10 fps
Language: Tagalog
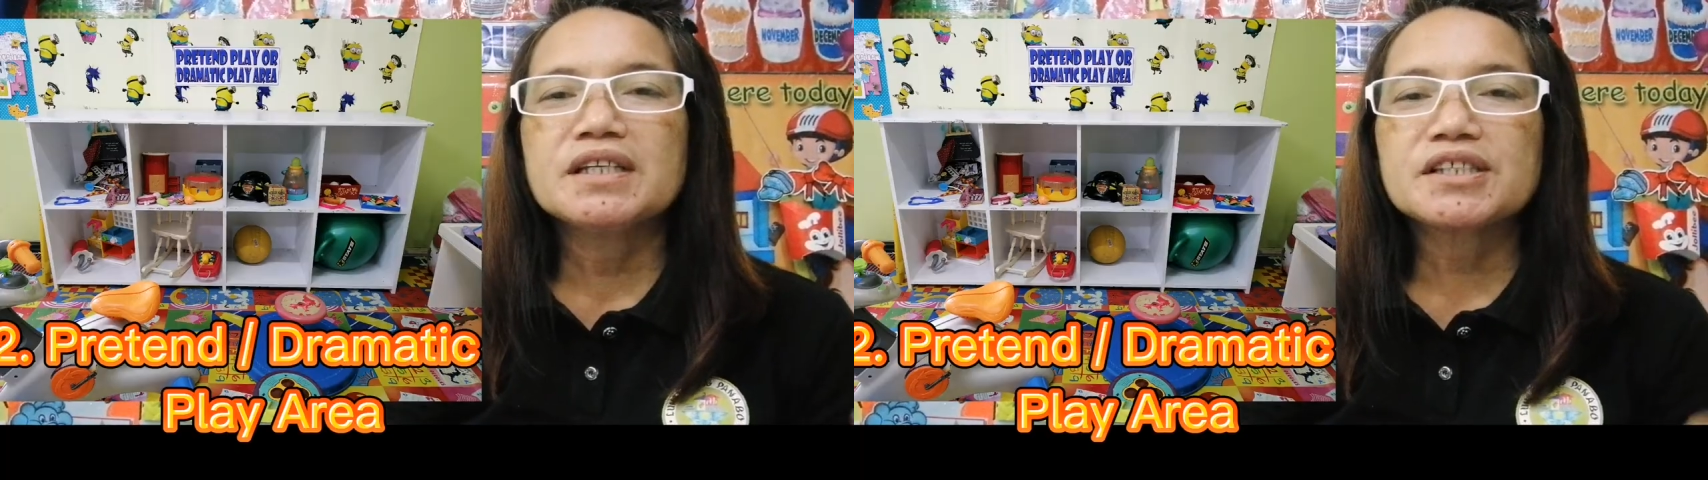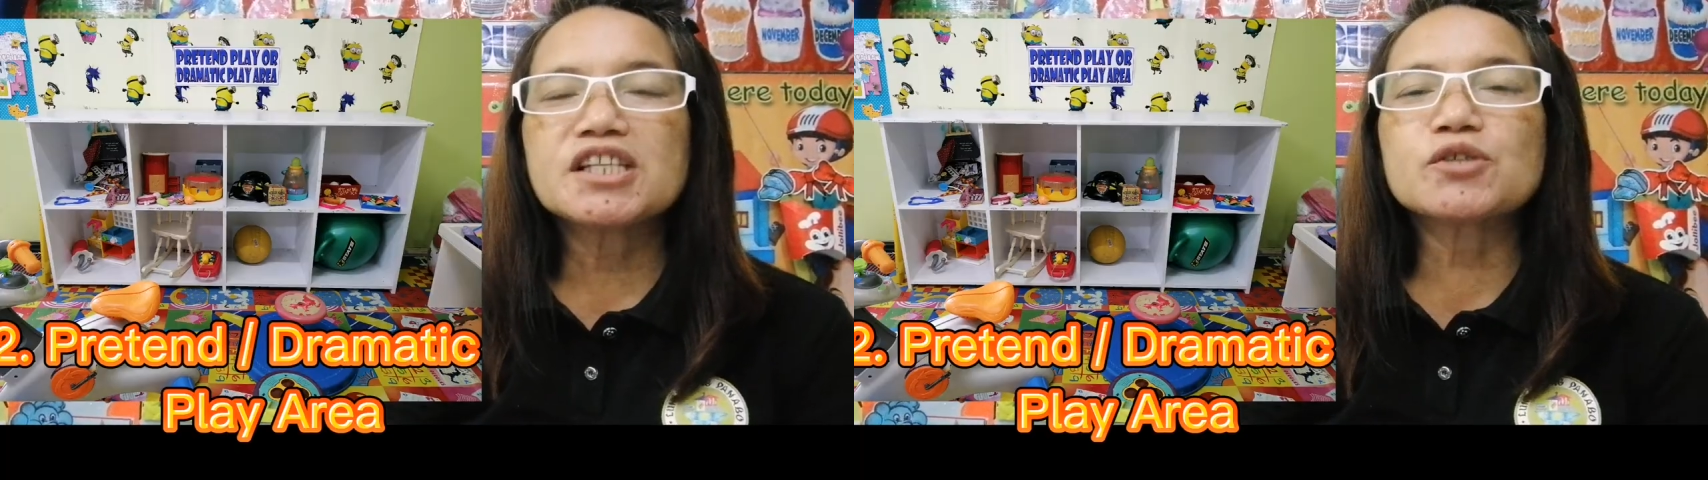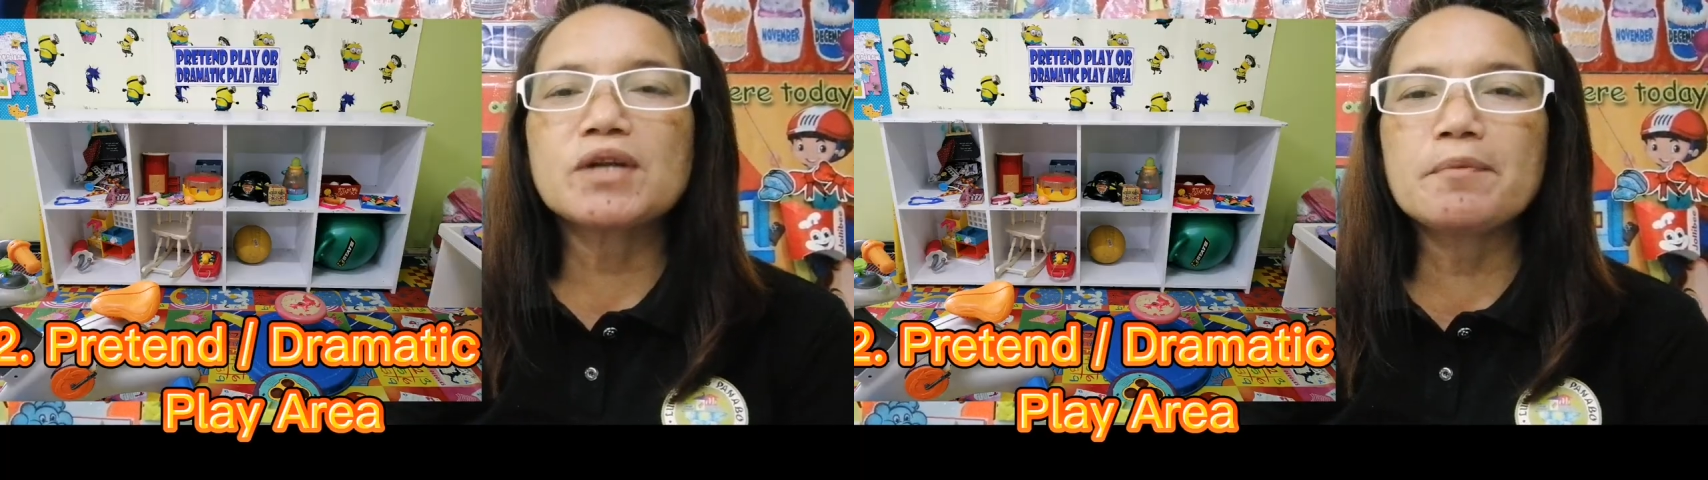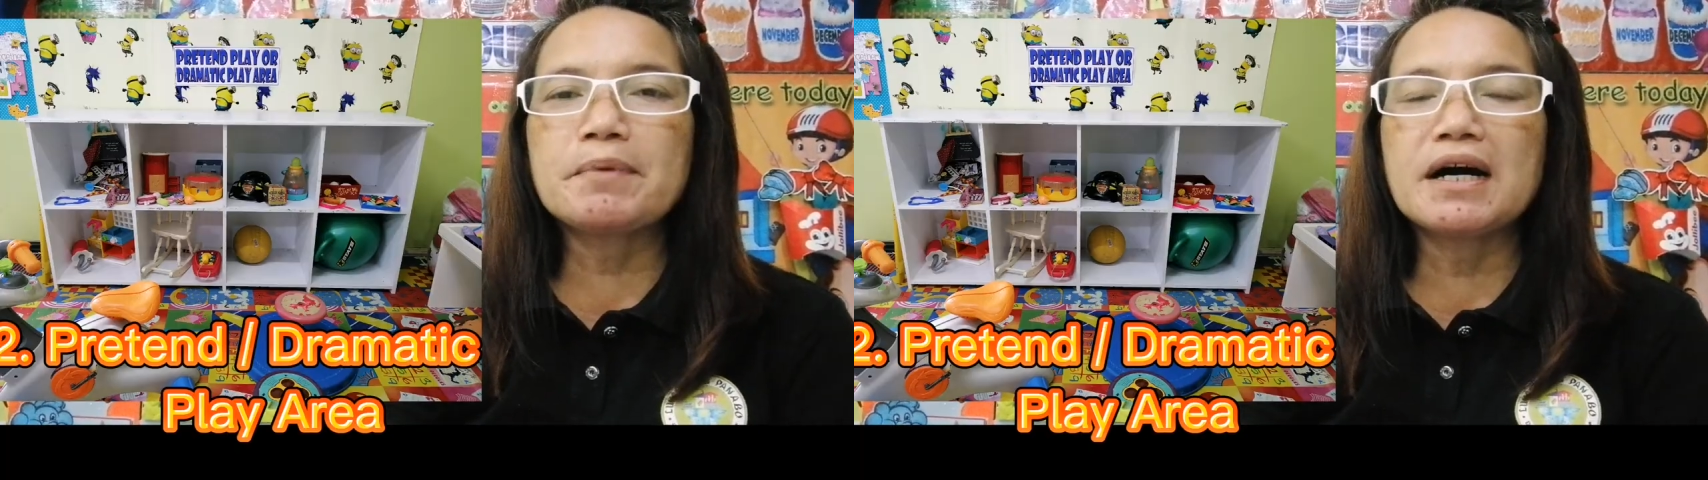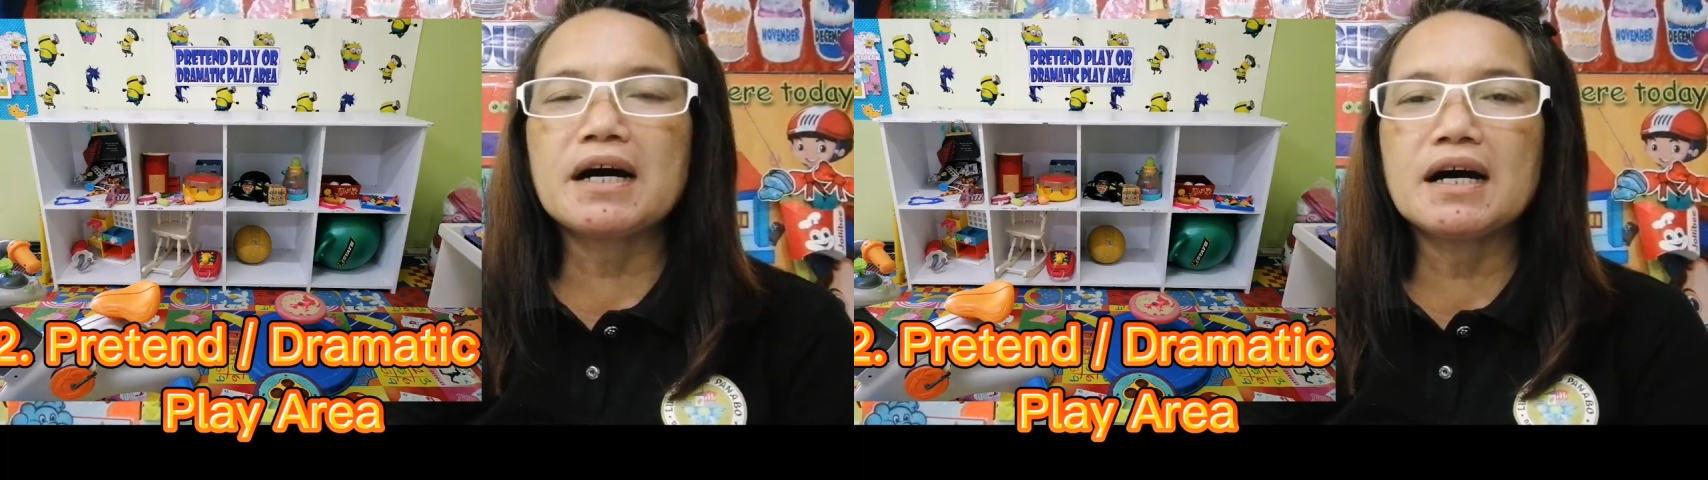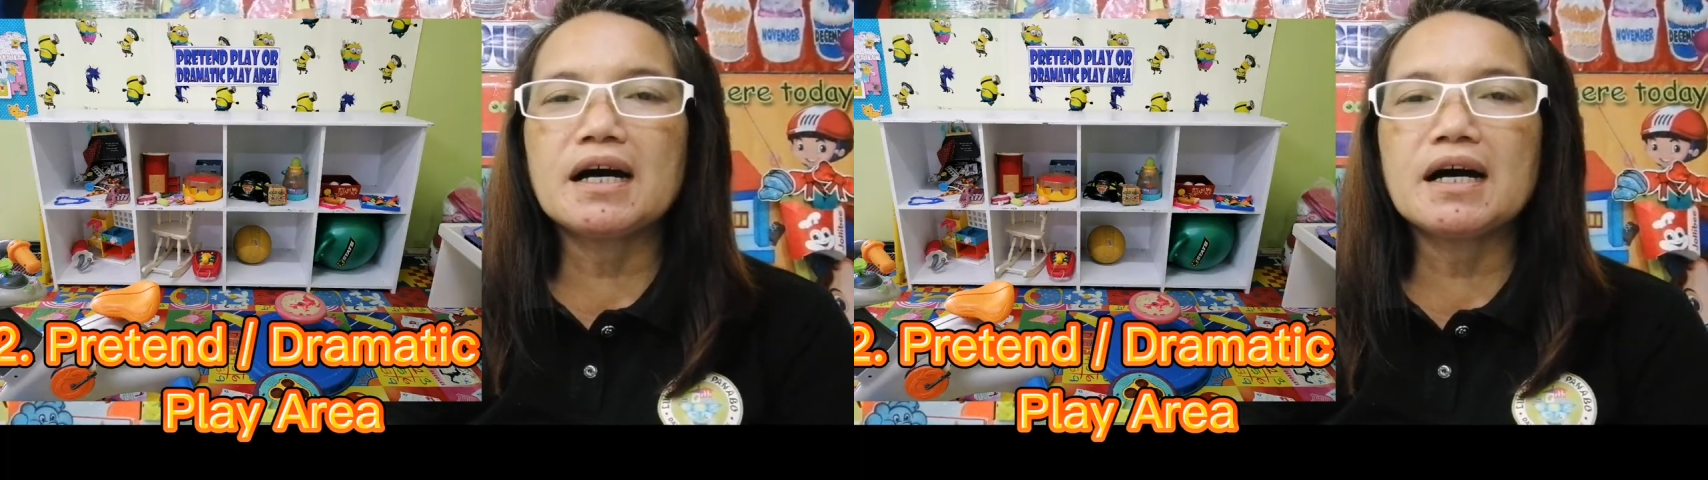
since wala pa